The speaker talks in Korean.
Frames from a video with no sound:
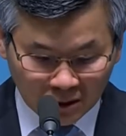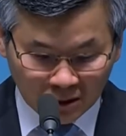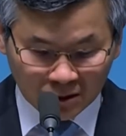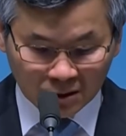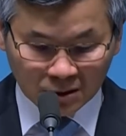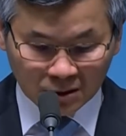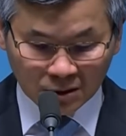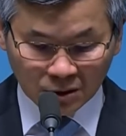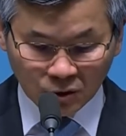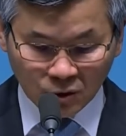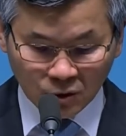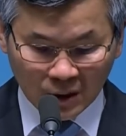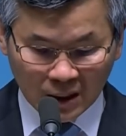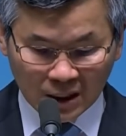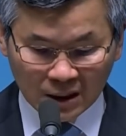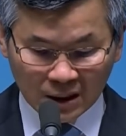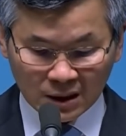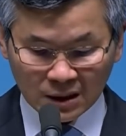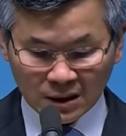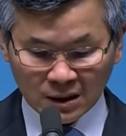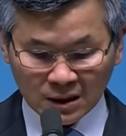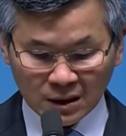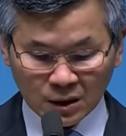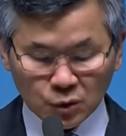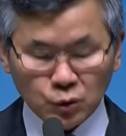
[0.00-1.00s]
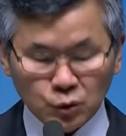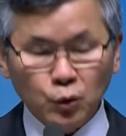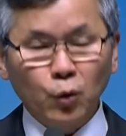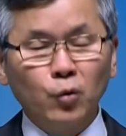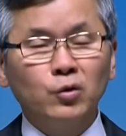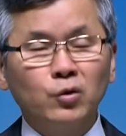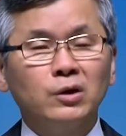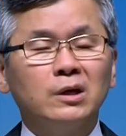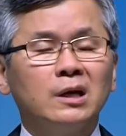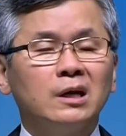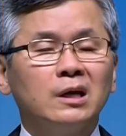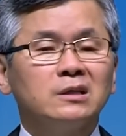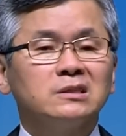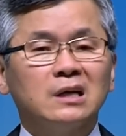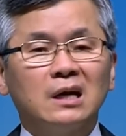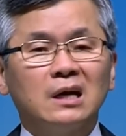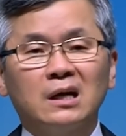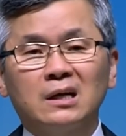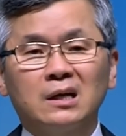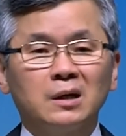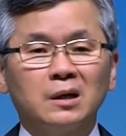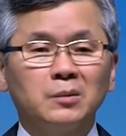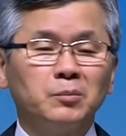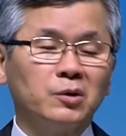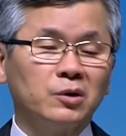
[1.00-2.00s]
어른과 노인의
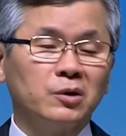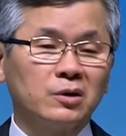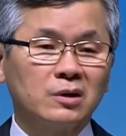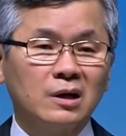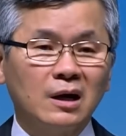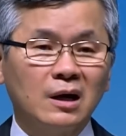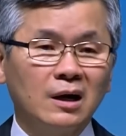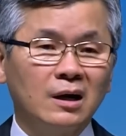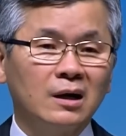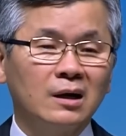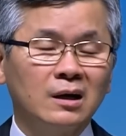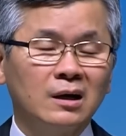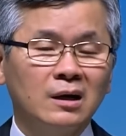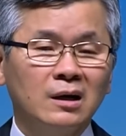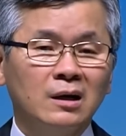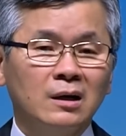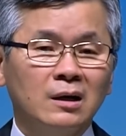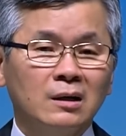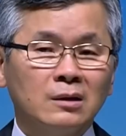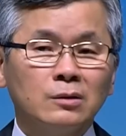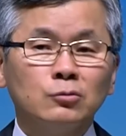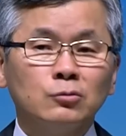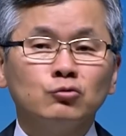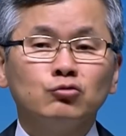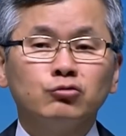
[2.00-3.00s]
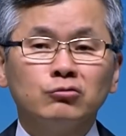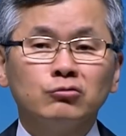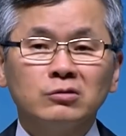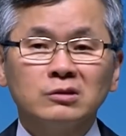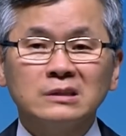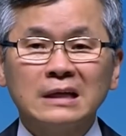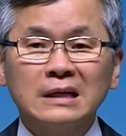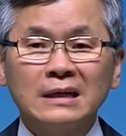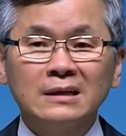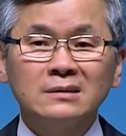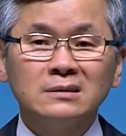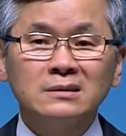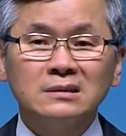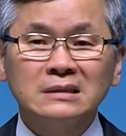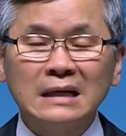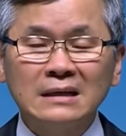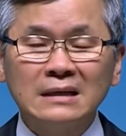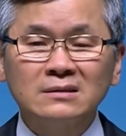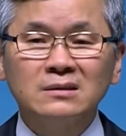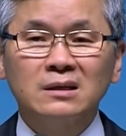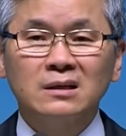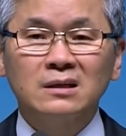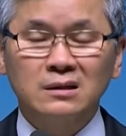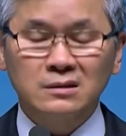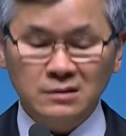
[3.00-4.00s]
차이가 뭘까? 그 국어
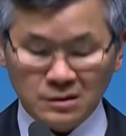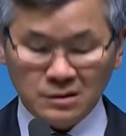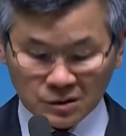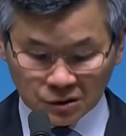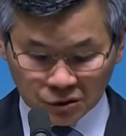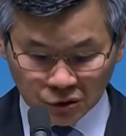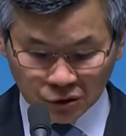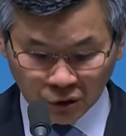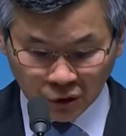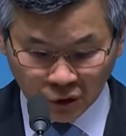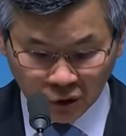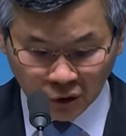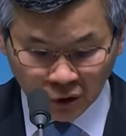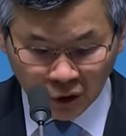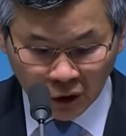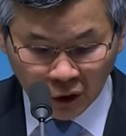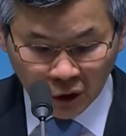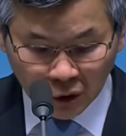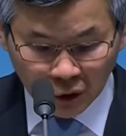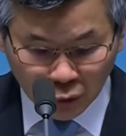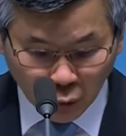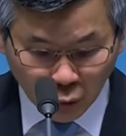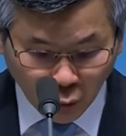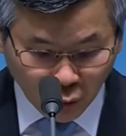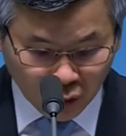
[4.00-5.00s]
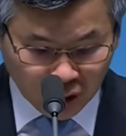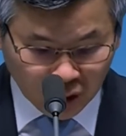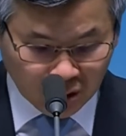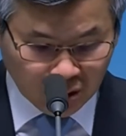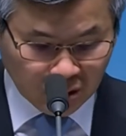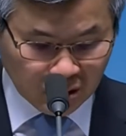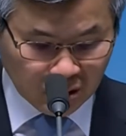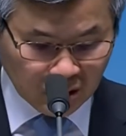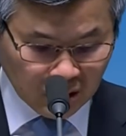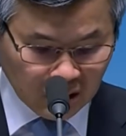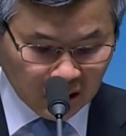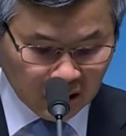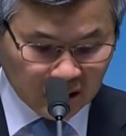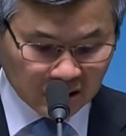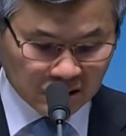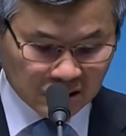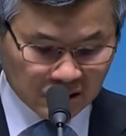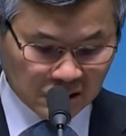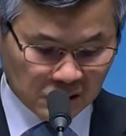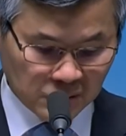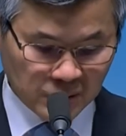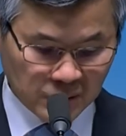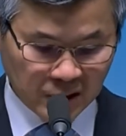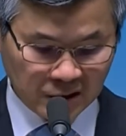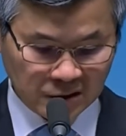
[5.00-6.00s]
사전에서는요, 노인은 이렇게
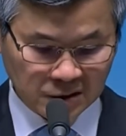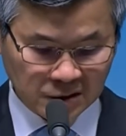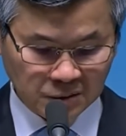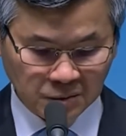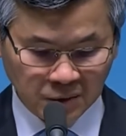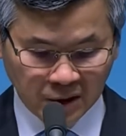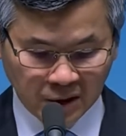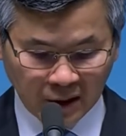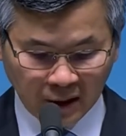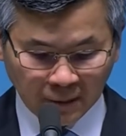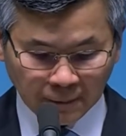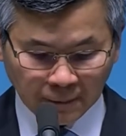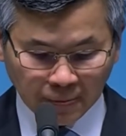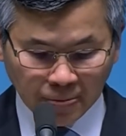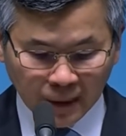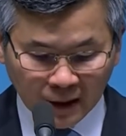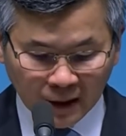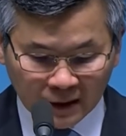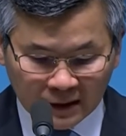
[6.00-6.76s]
설명했습니다.